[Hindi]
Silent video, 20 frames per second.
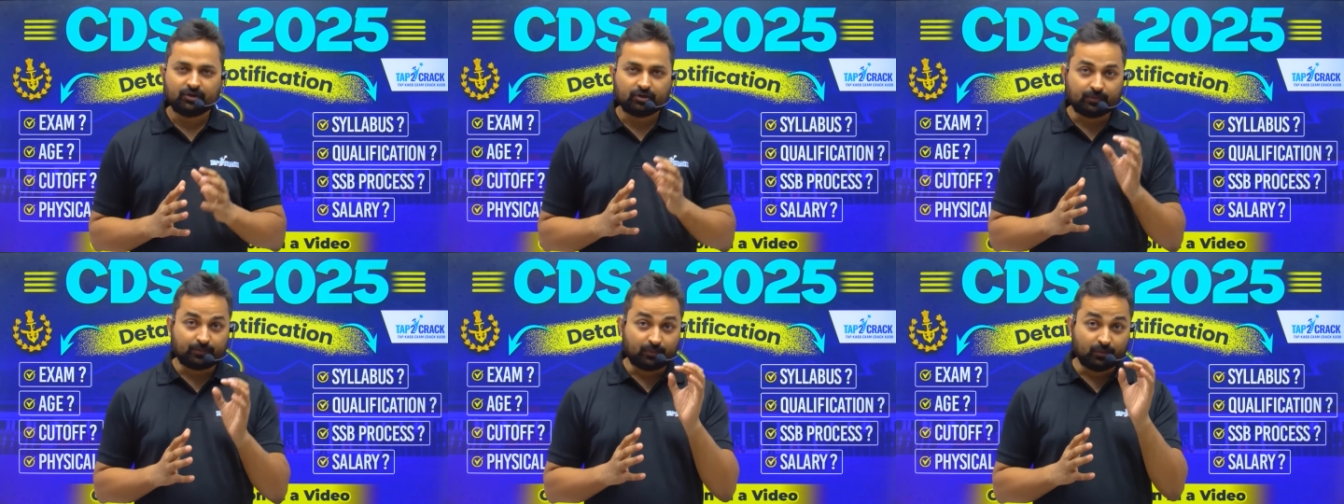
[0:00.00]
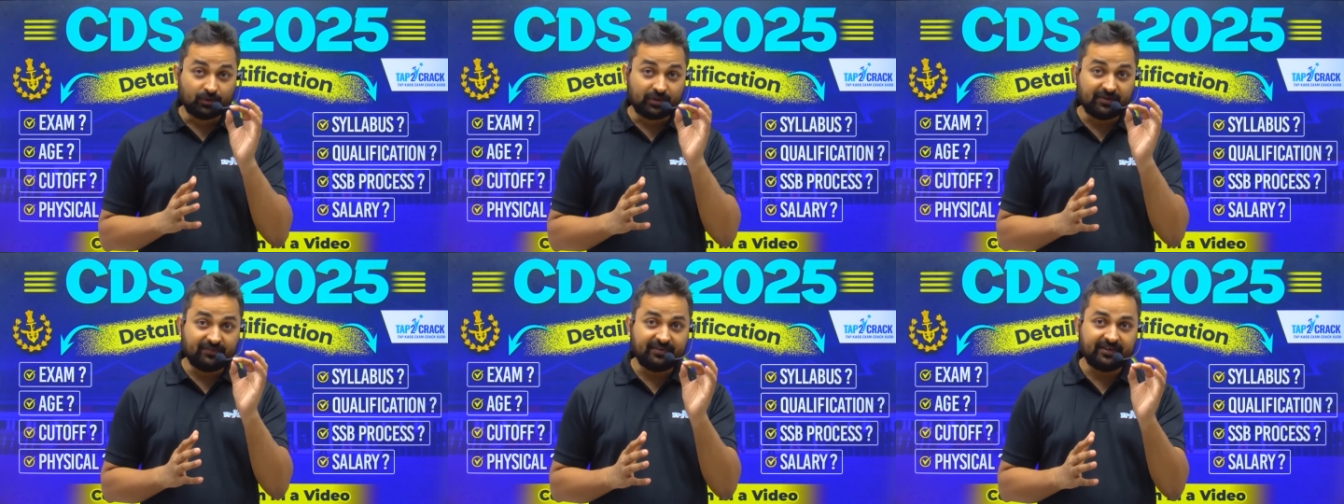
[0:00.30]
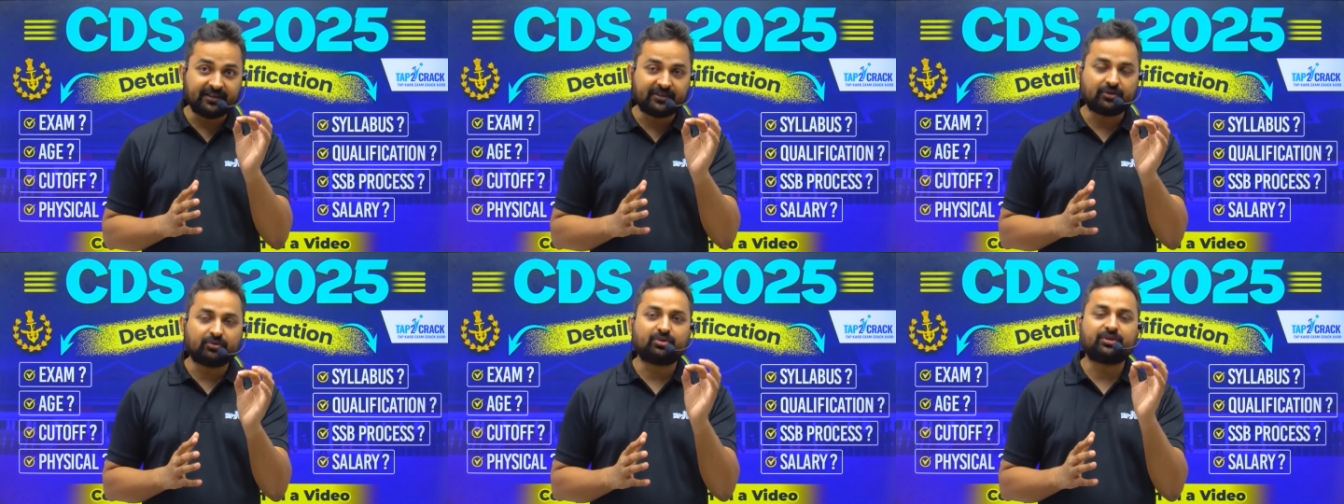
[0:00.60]
तो पूरी
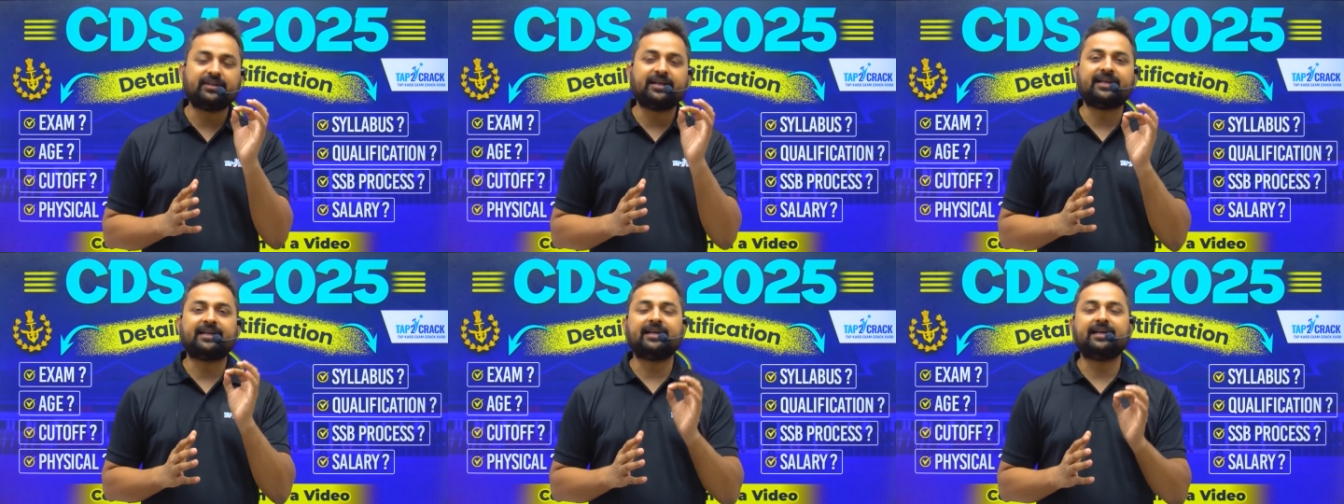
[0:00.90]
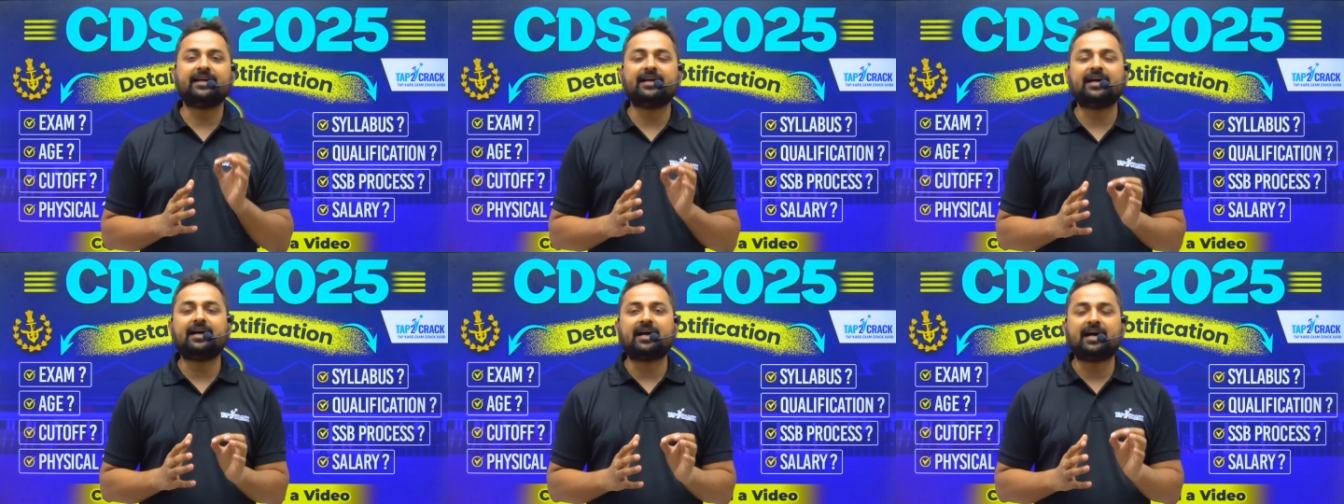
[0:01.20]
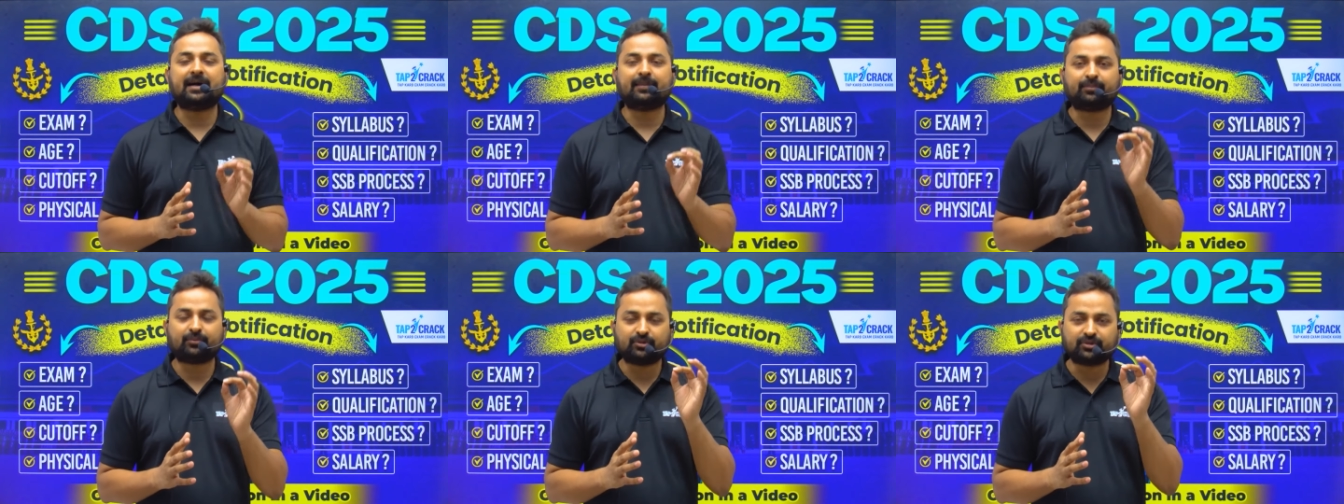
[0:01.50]
वीडियो जरूर देखिएगा
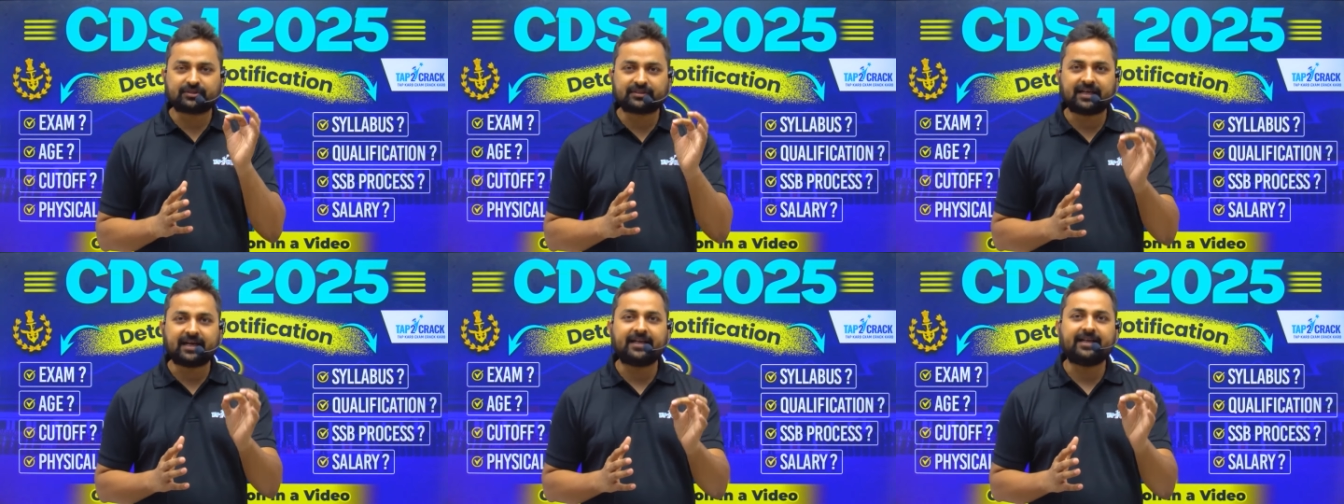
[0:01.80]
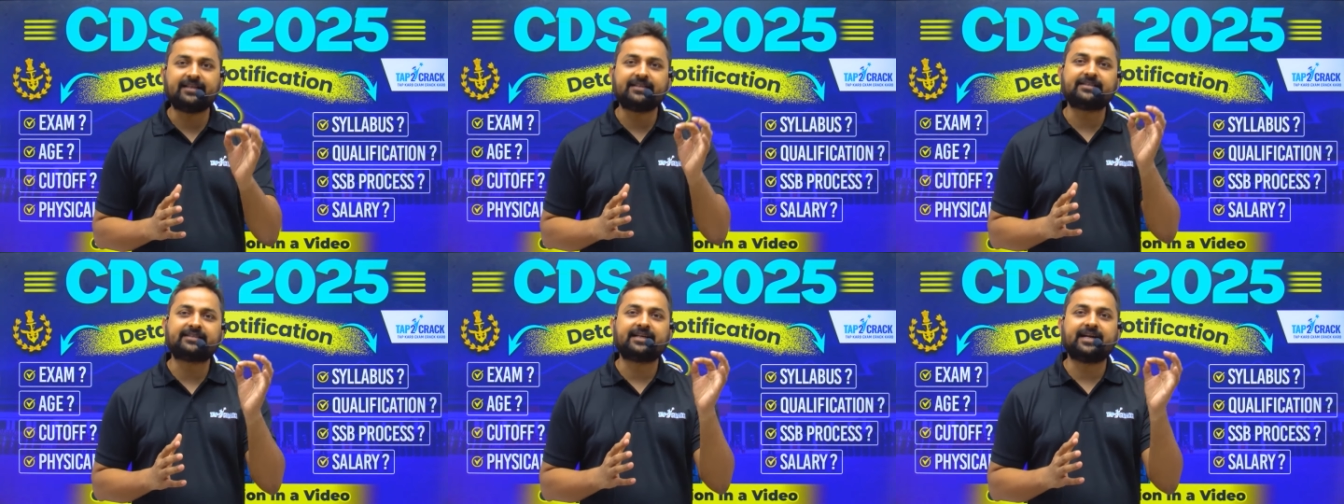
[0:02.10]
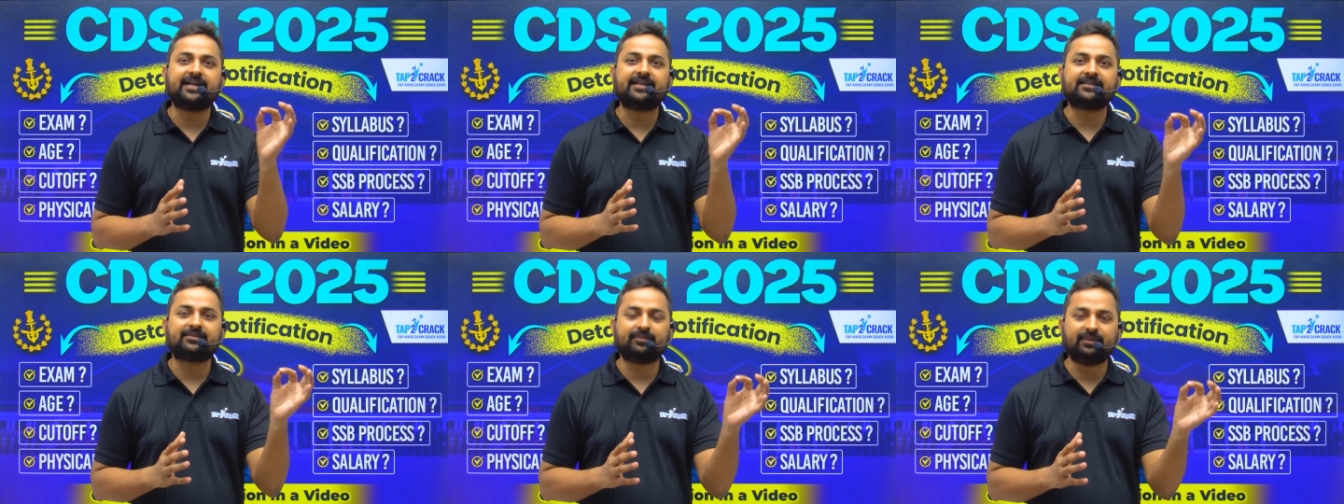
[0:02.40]
आपको सारे
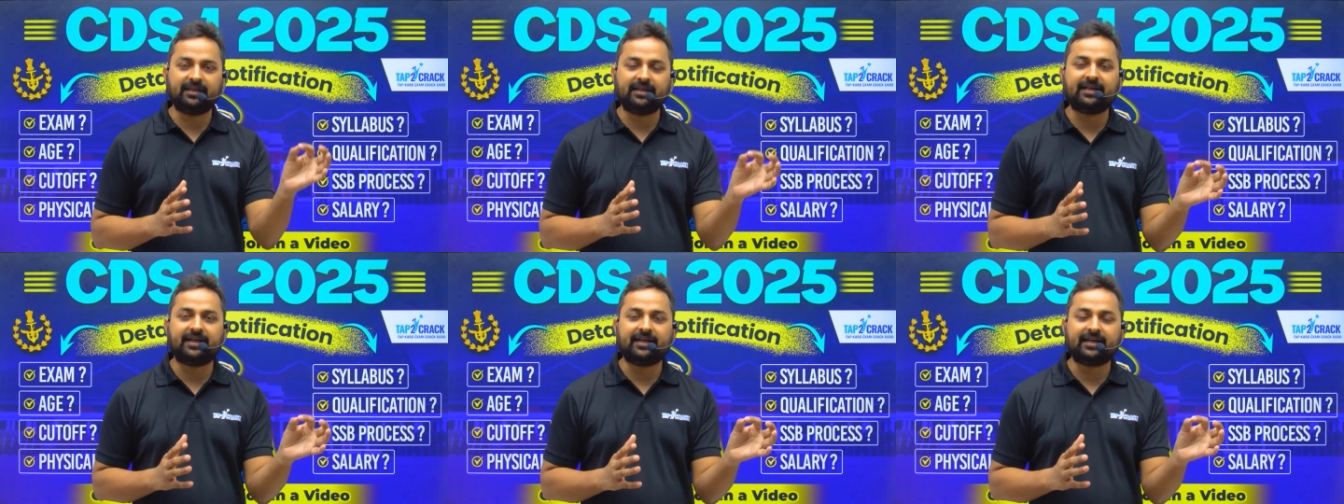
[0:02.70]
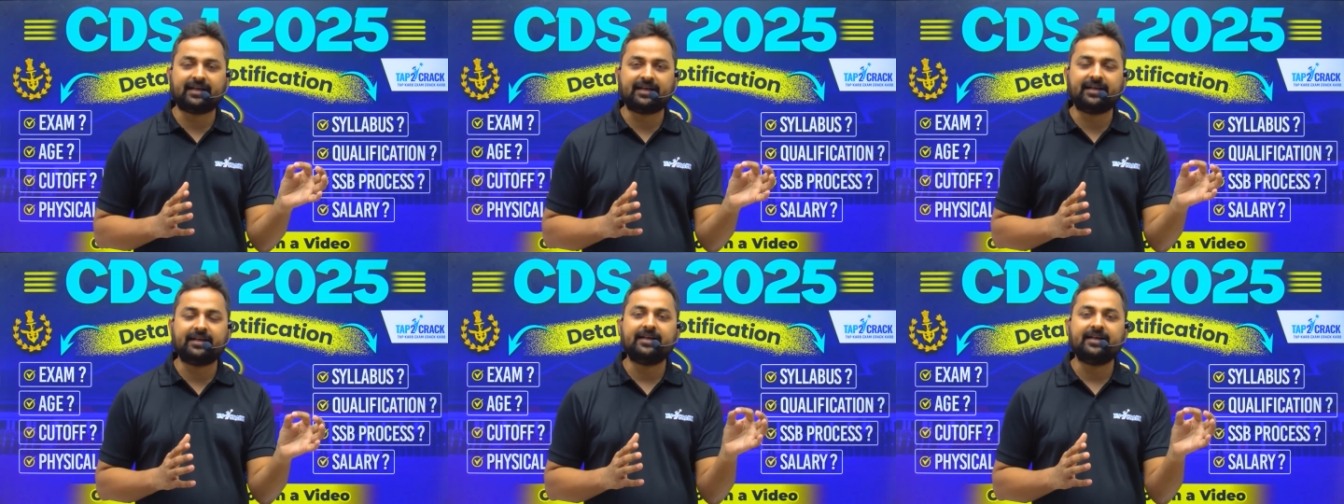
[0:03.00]
इंसाइट्स मिल जाएंगे